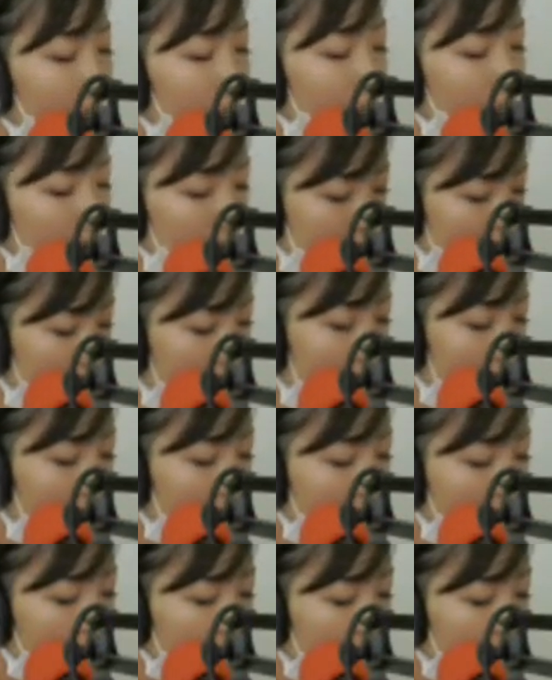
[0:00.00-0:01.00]
場所は
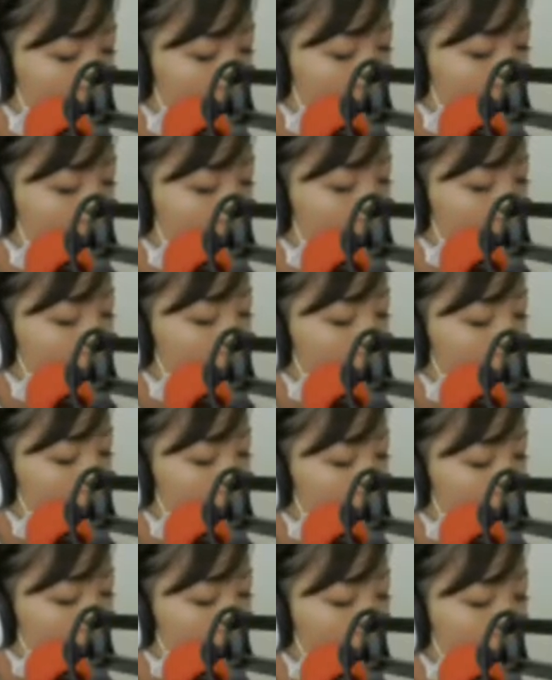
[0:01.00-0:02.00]
宜